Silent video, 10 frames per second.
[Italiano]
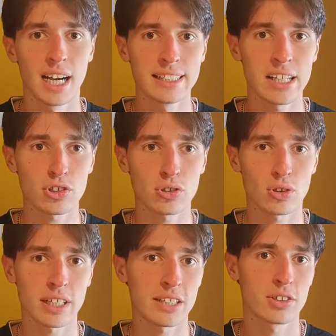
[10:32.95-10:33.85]
adesso
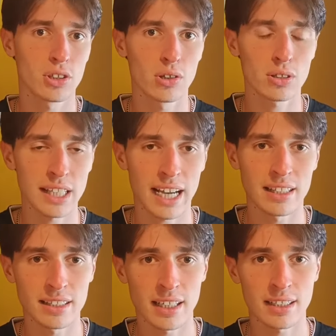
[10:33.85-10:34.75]
tornare vicino agli
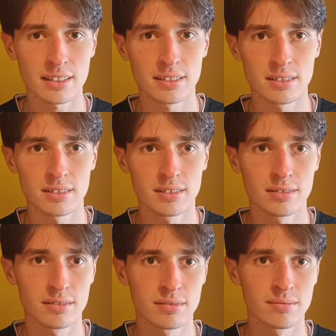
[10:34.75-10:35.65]
80
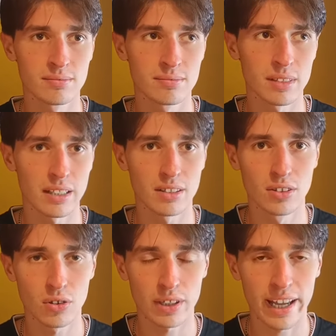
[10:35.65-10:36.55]
mh, mm,
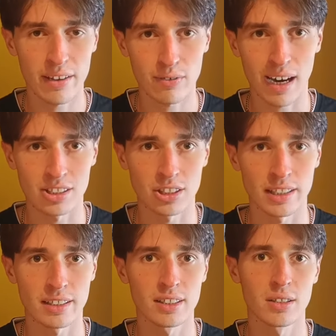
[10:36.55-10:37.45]
non è
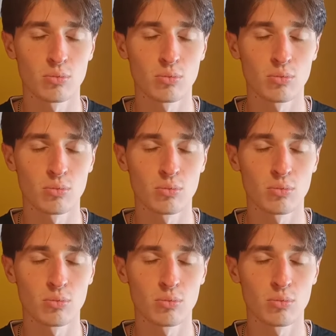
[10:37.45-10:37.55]
facile.